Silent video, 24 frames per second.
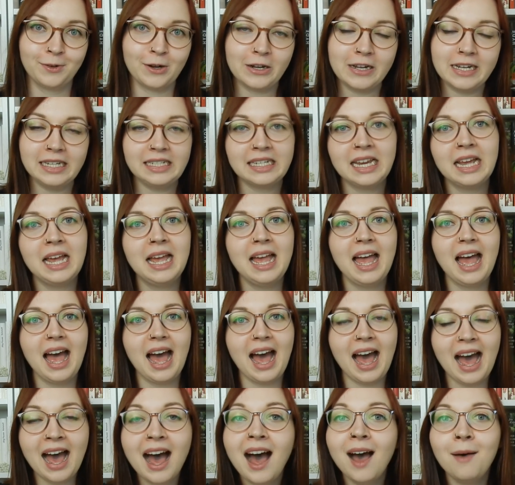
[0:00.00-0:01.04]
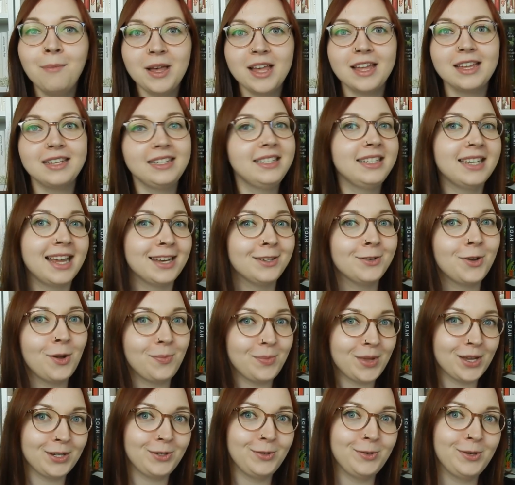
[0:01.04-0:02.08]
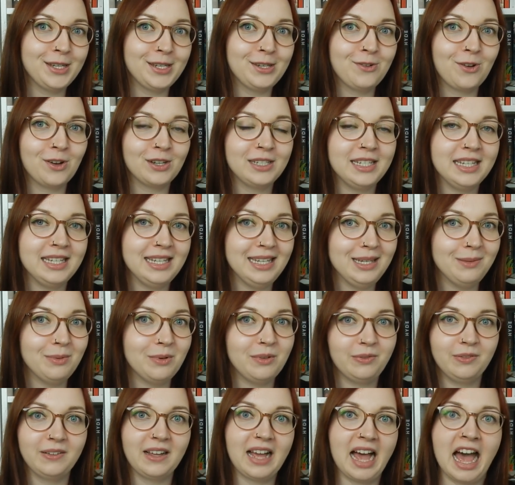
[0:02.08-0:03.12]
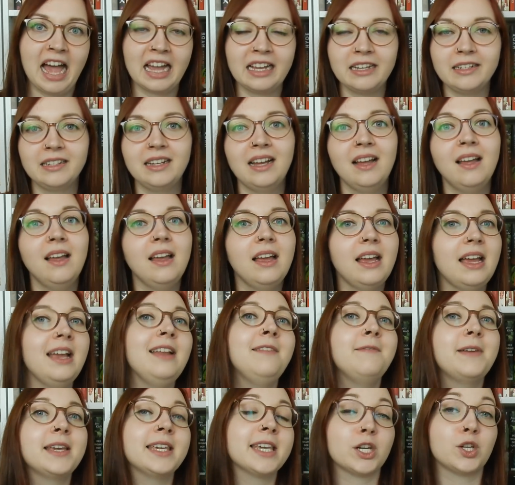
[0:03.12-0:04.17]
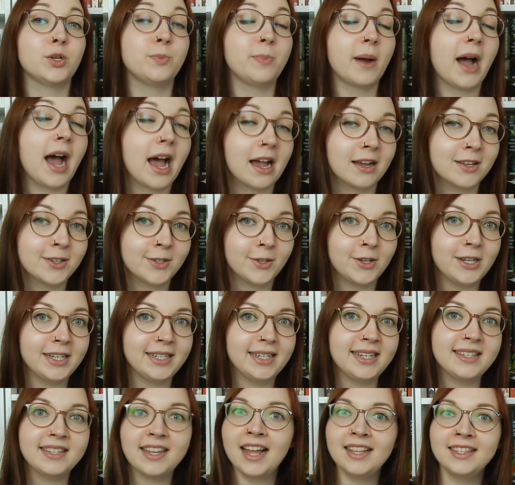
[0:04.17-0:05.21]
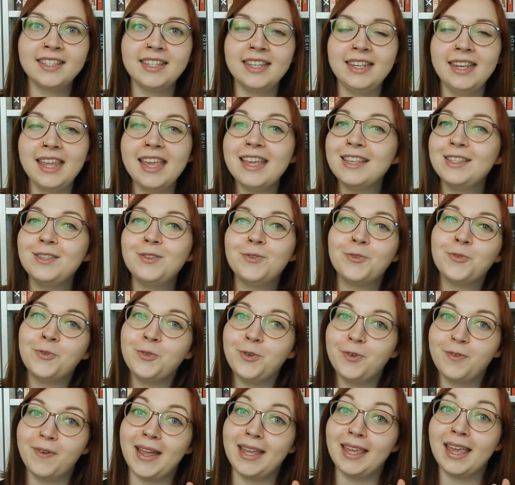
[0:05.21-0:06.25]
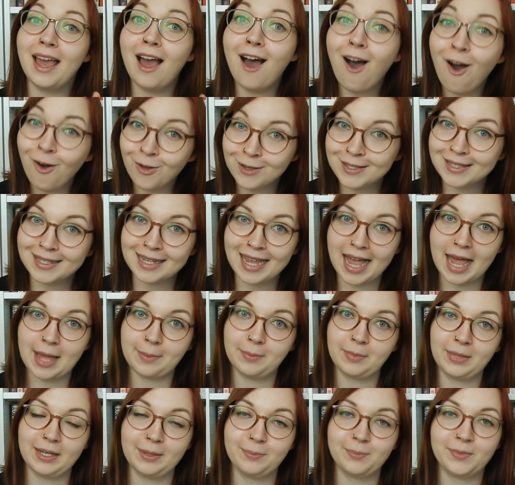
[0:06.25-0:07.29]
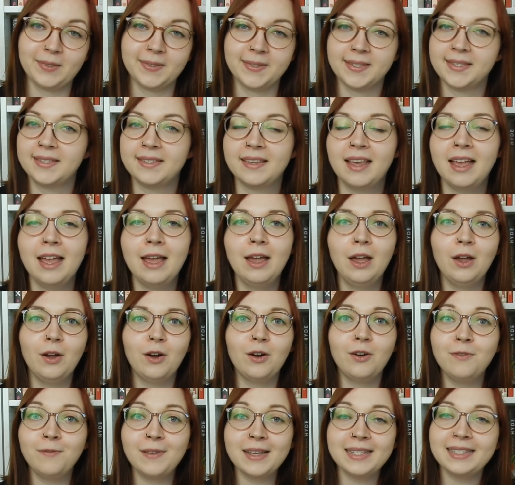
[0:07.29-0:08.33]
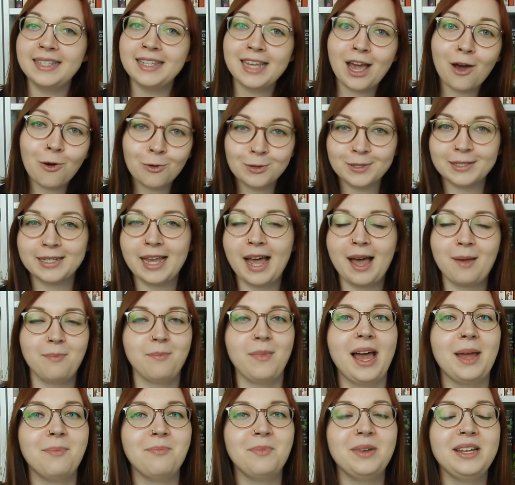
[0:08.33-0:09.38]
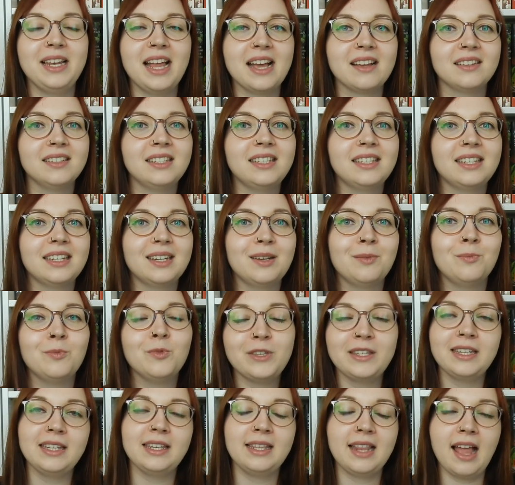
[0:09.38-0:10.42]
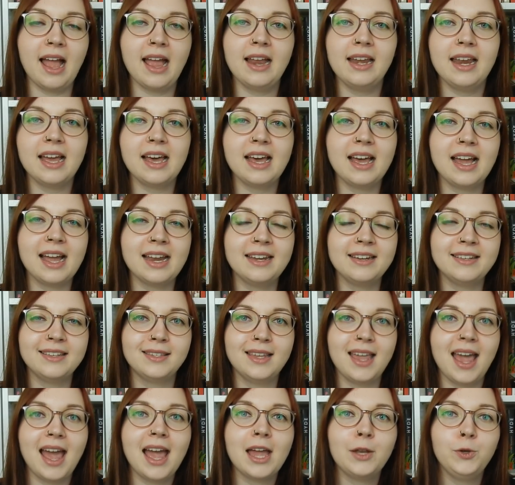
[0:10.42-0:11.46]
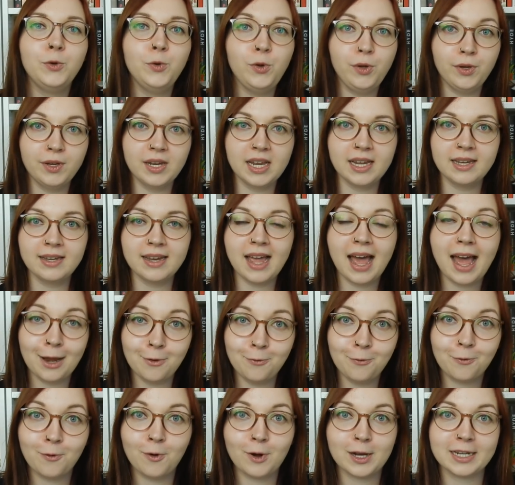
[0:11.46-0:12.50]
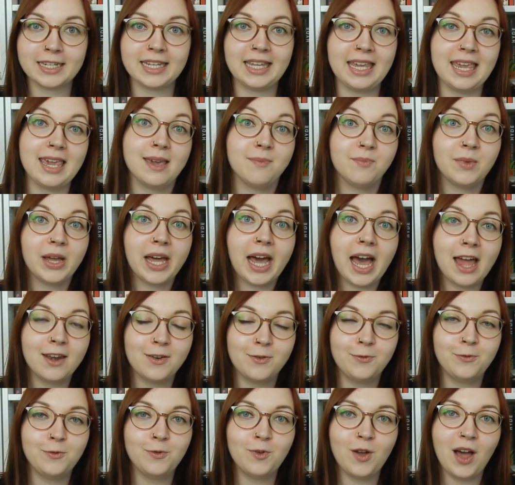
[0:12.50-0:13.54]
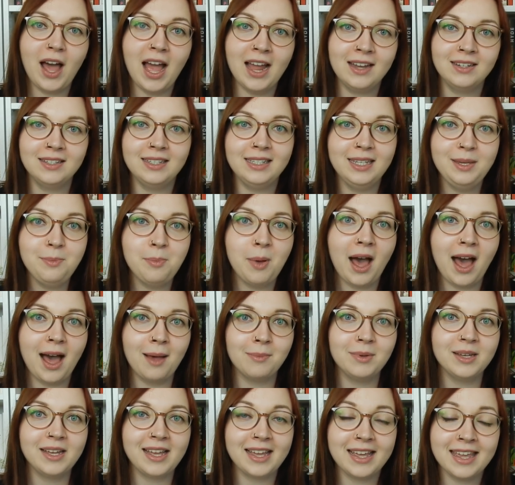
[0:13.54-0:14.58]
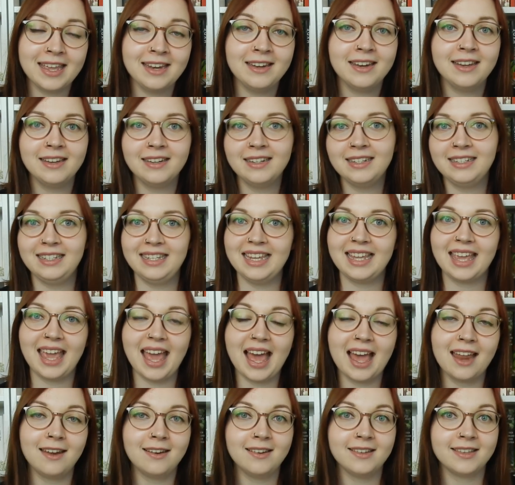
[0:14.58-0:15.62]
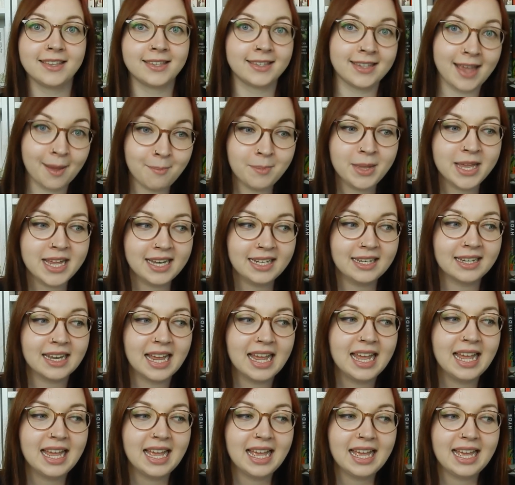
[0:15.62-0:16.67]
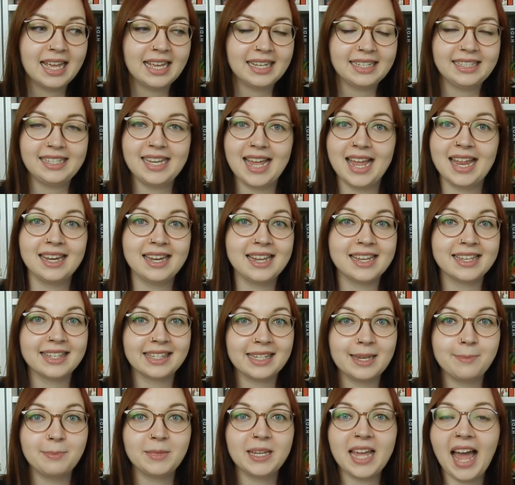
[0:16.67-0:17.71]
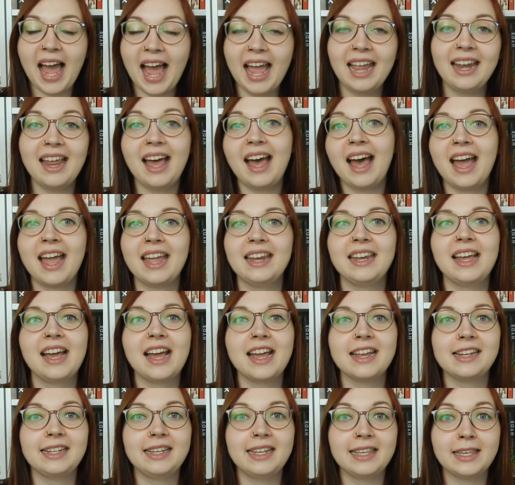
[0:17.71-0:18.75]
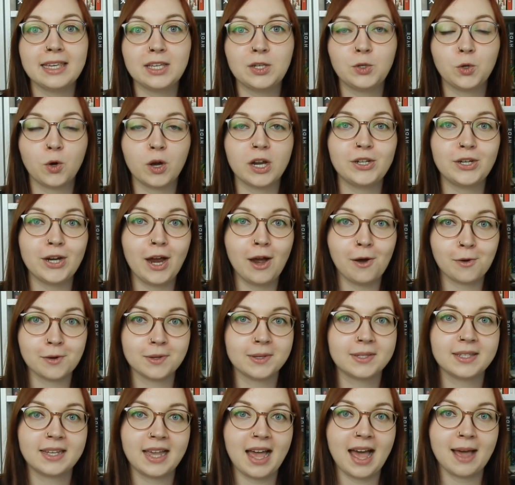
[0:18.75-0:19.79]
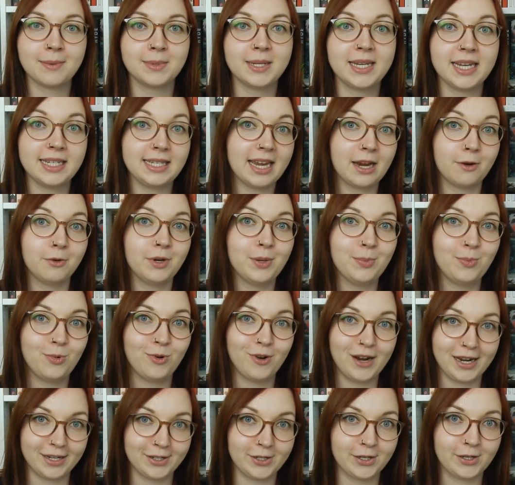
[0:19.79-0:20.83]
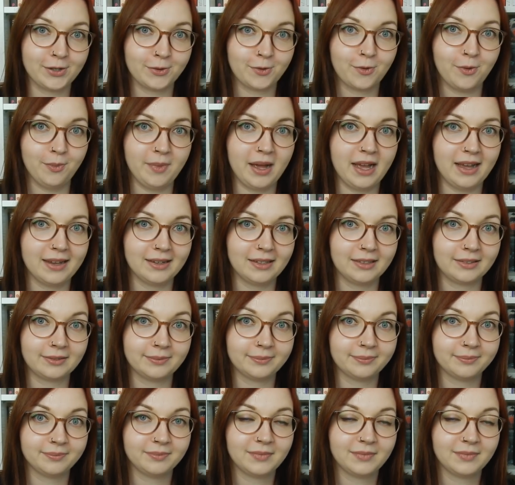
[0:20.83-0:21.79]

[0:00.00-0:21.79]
wollt. Aber dann kommt natürlich noch die liebe Frage, in welcher Sprache soll ich das Ganze lesen und welche Ausgaben gibt es? Und was die Ausgaben anbelangt, muss ich leider eine sehr ernüchternde Antwort geben, gerade für alle LiebhaberInnen, die gerne sammeln denn es gibt keine einheitliche deutsche Ausgabe der Terry Pratchett-Romane.